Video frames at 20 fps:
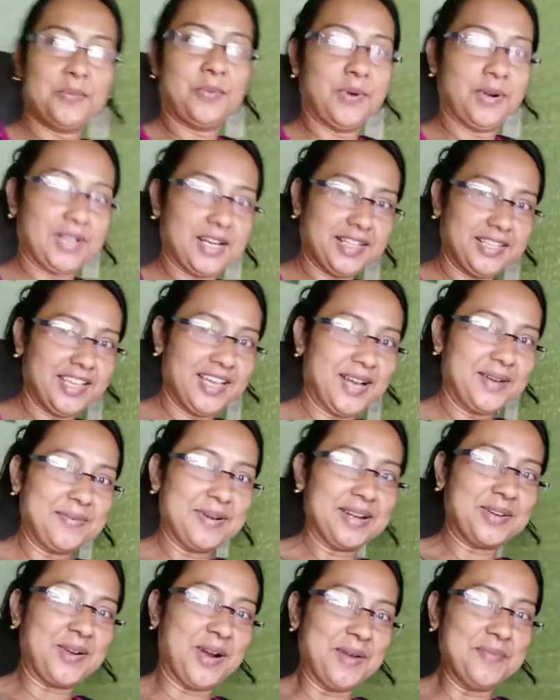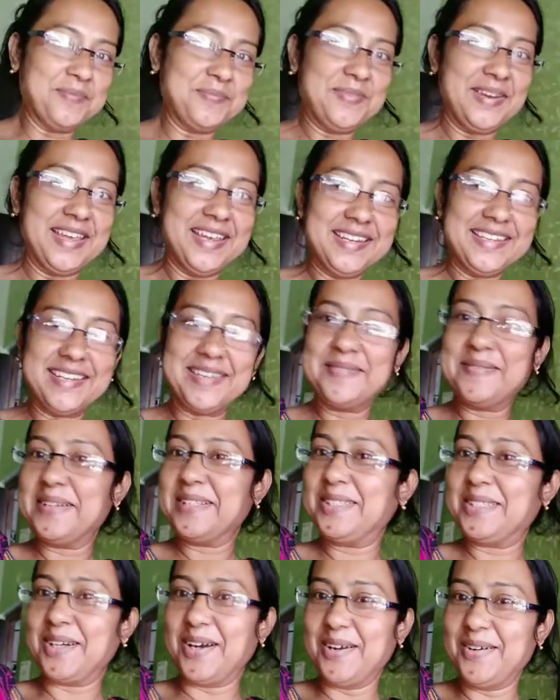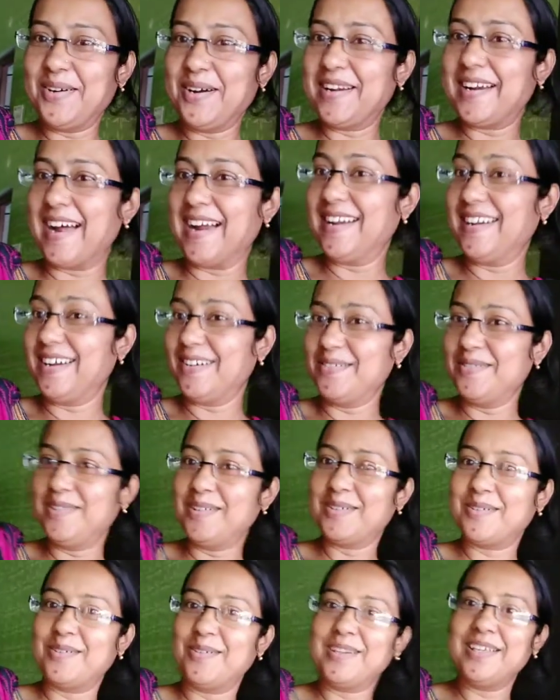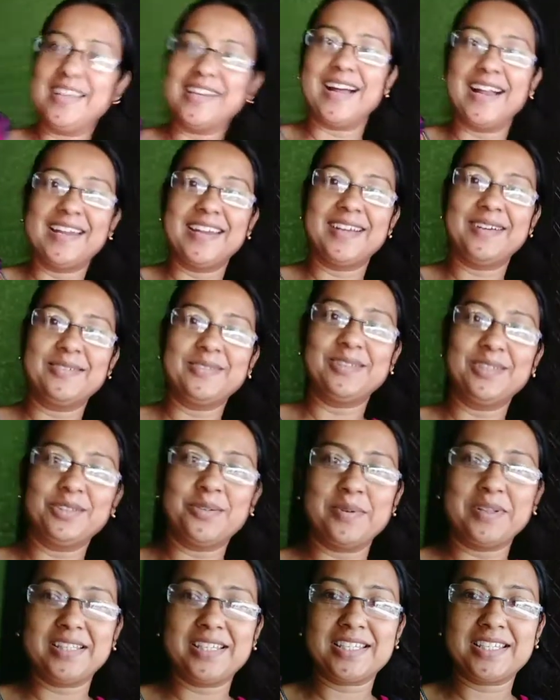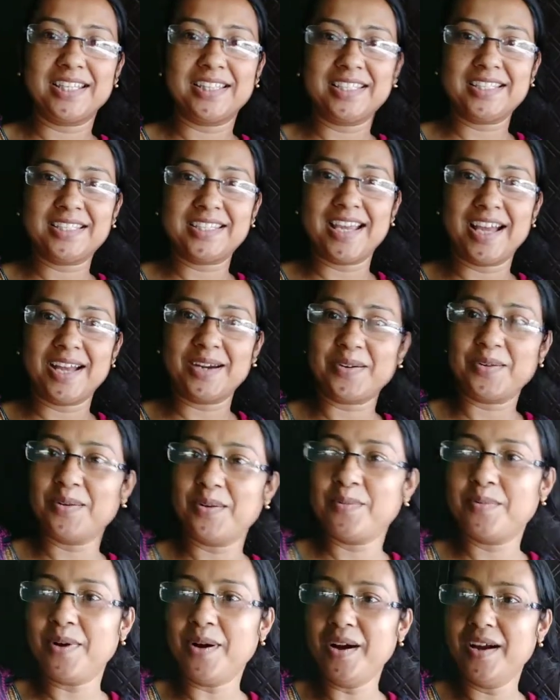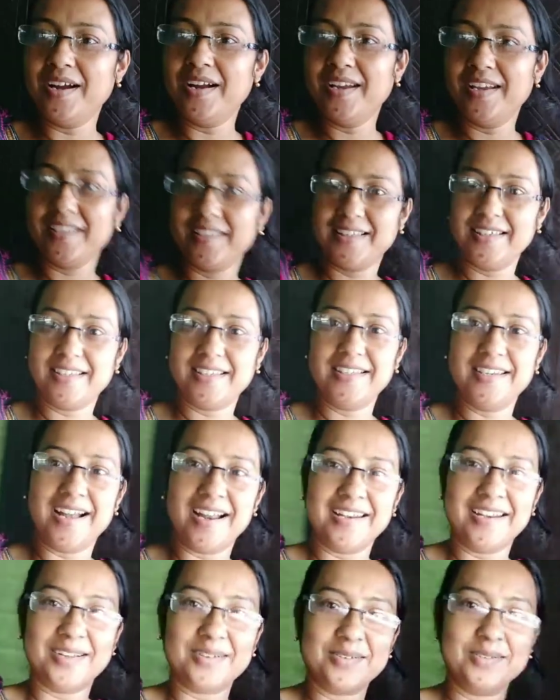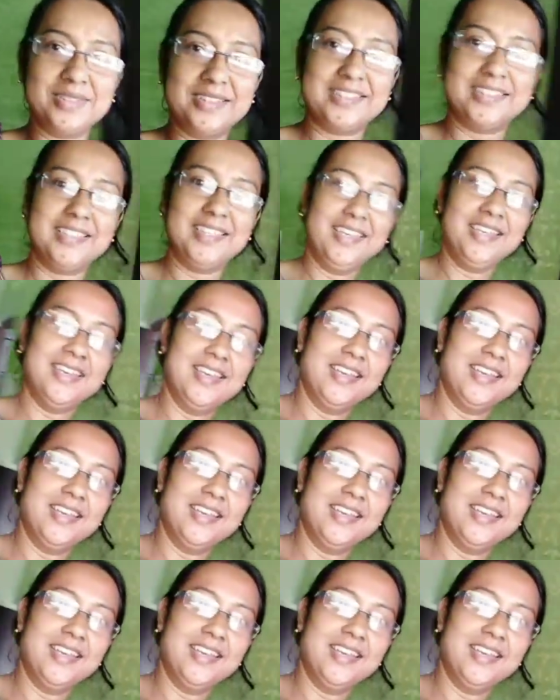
ফোঁটা দিয়ে আমার কমপ্লিট এবার চলো রান্নাগুলো করি রান্নাগুলো তোমাদের সাথে শেয়ার করব কি কি রান্না করছি